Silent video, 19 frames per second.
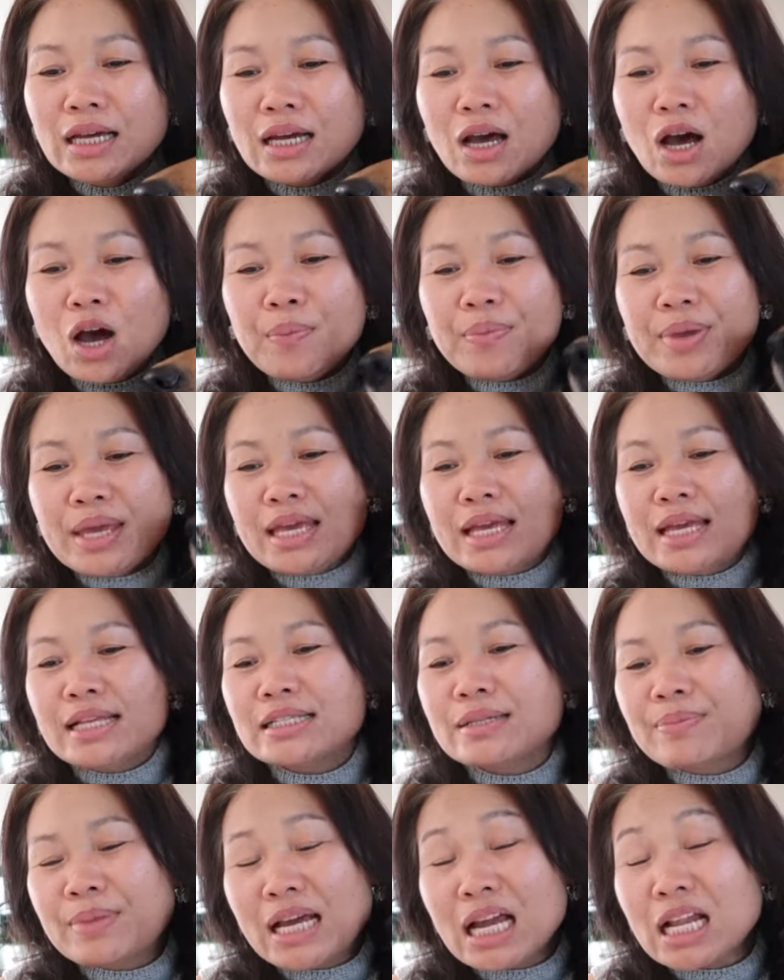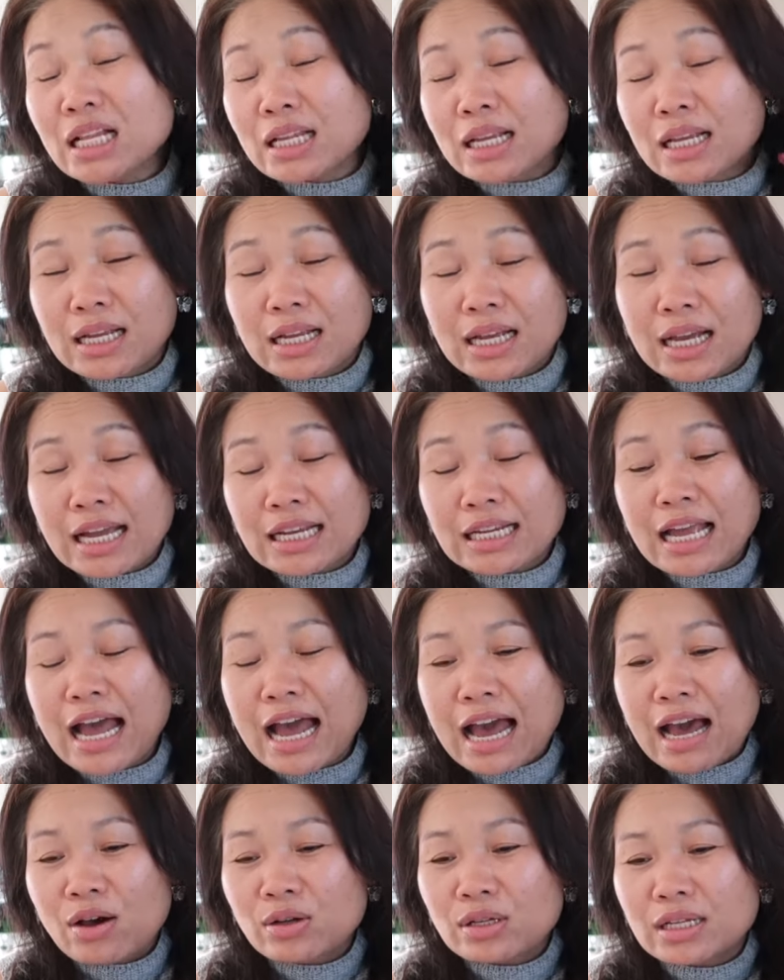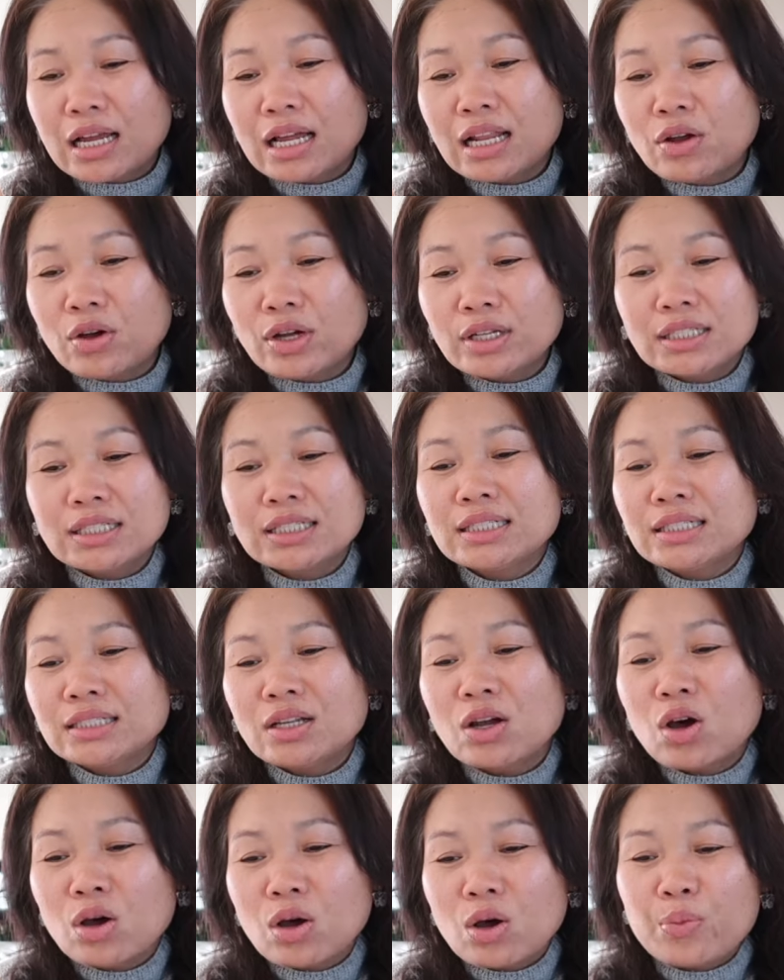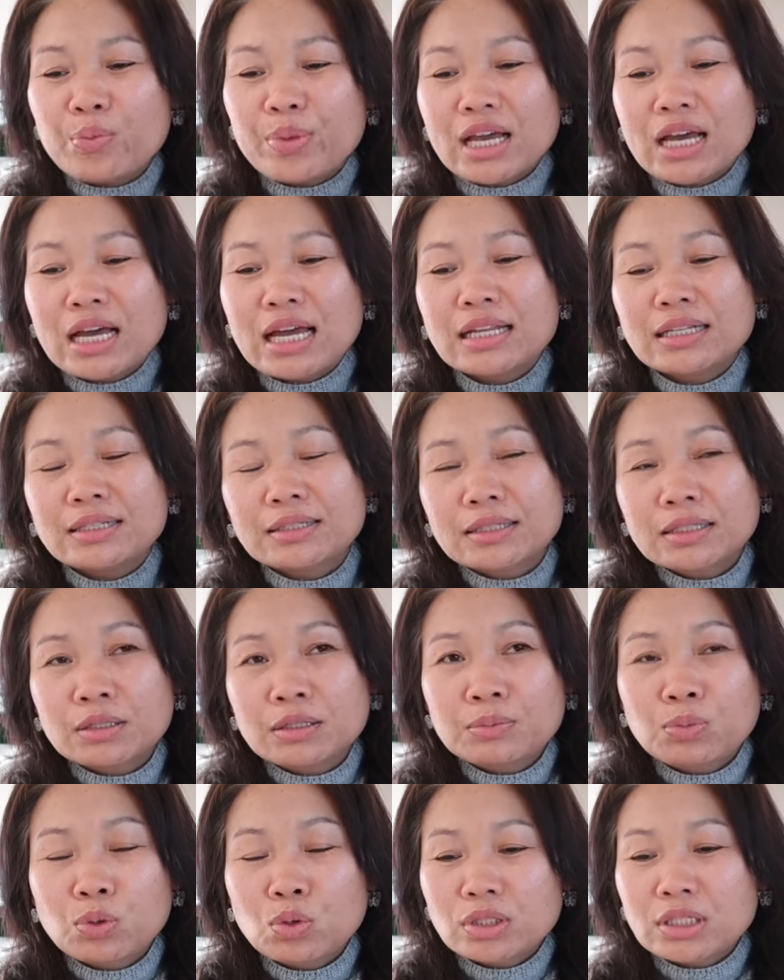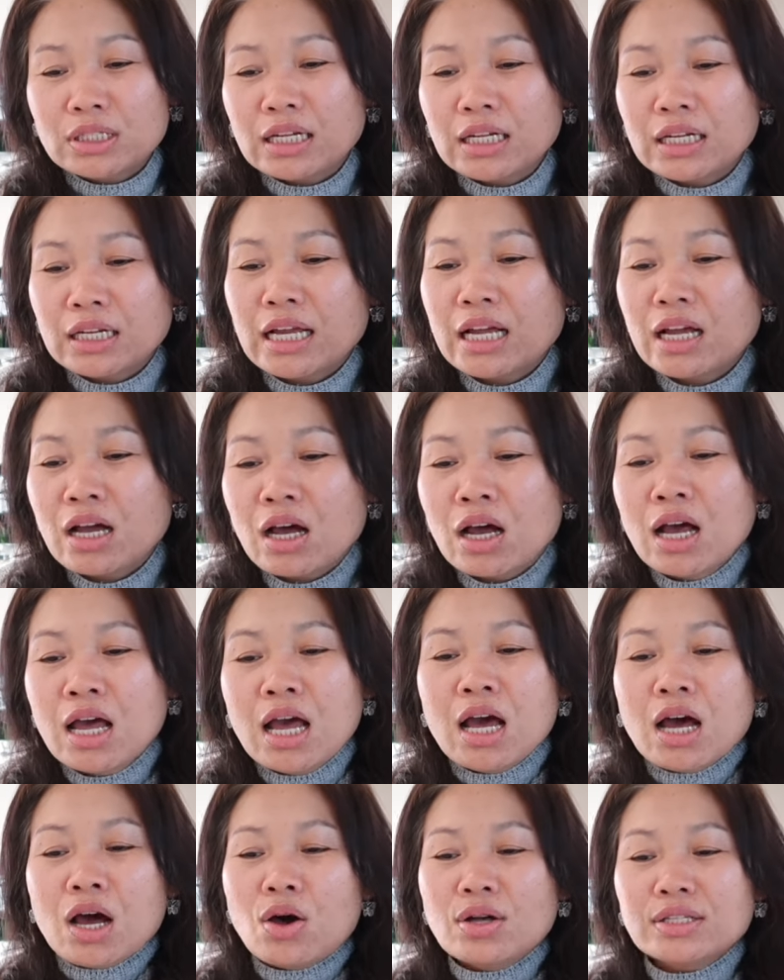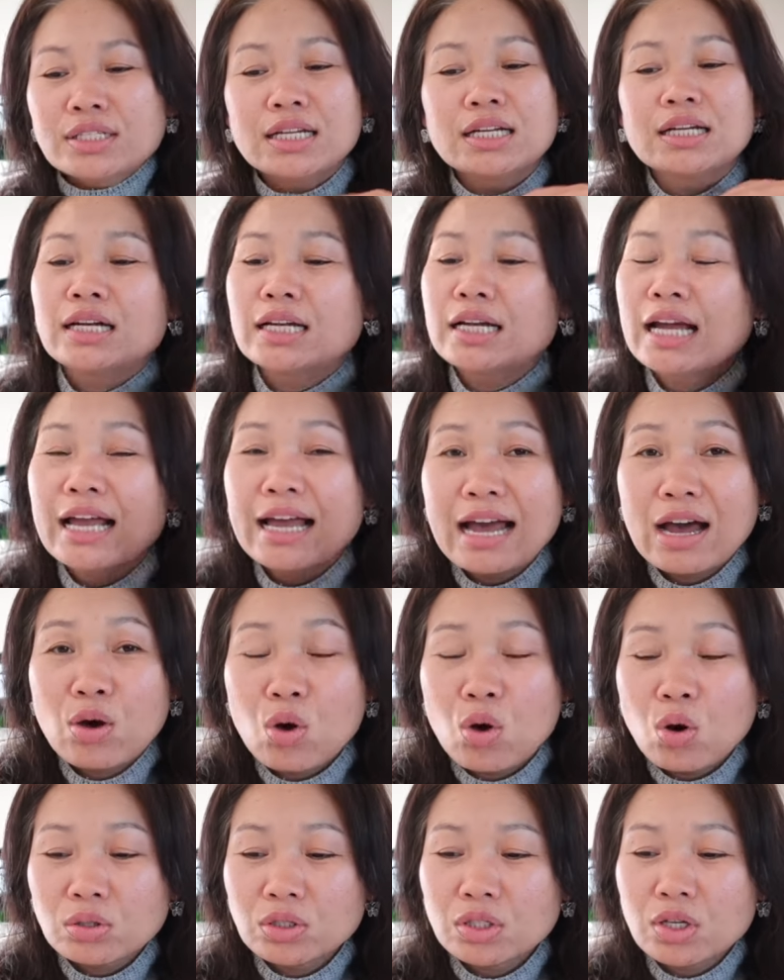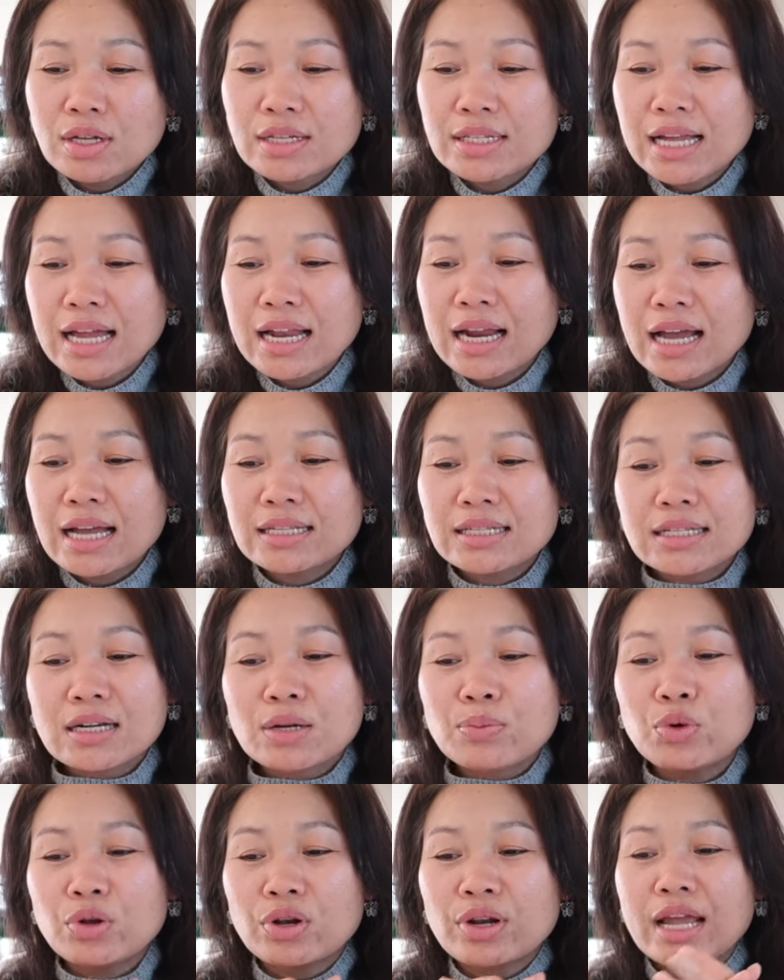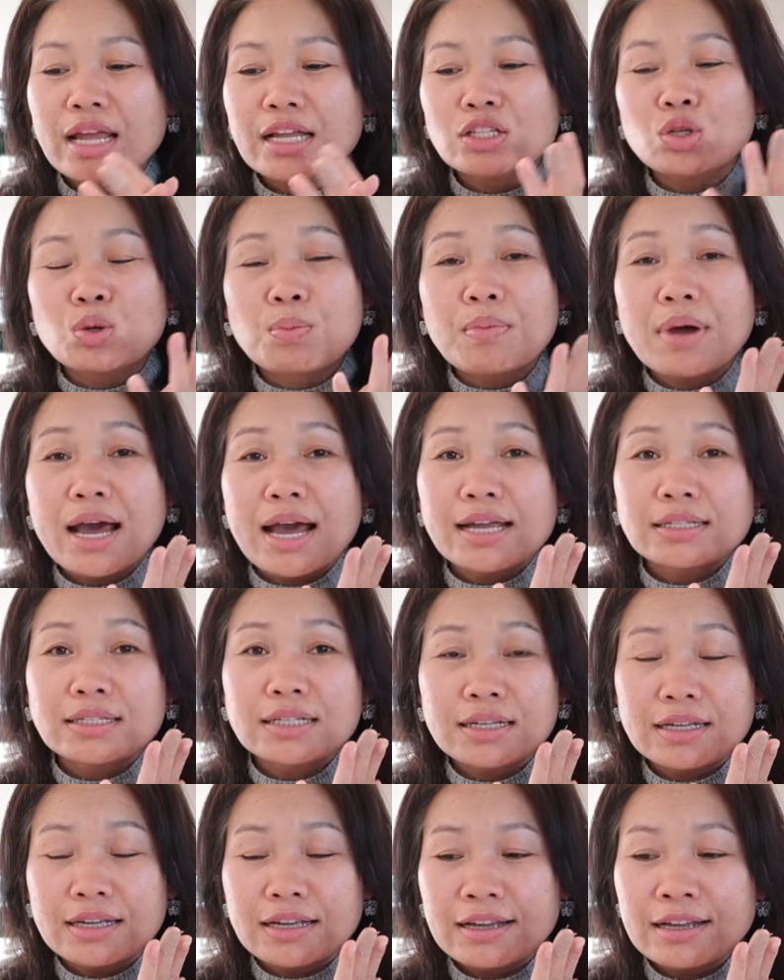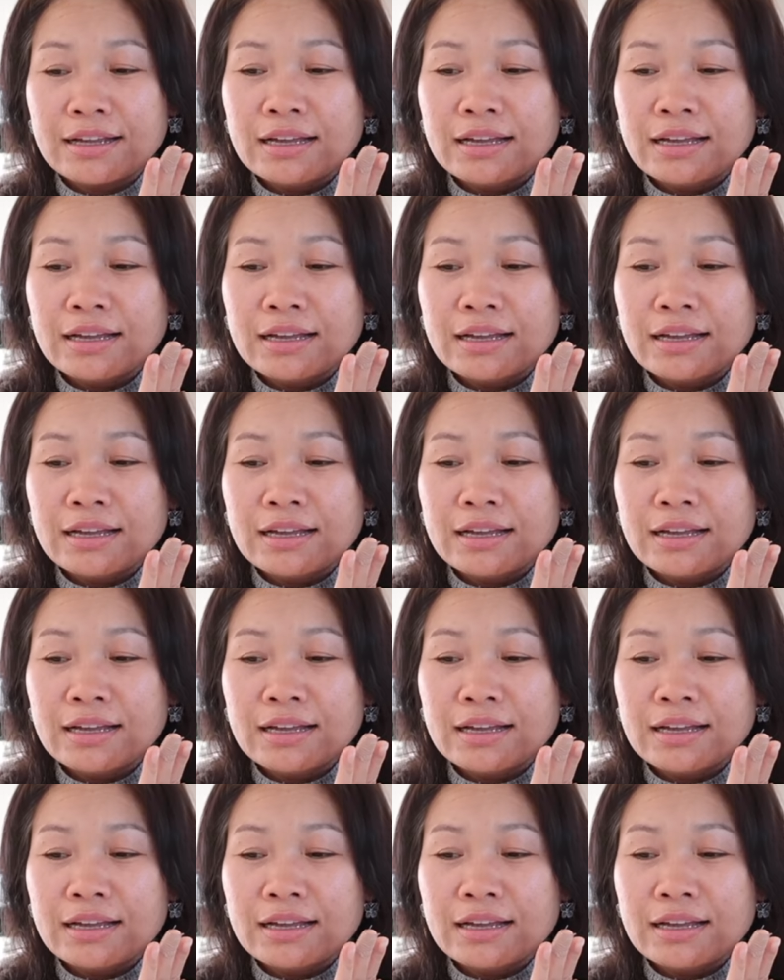ก็มีสำนักงานข่าวนะรอยเตอร์นะก็มีการพูดถึงในข้อเสนอดังกล่าวของจอร์นซานา ซึ่งระบุในจดหมายถึง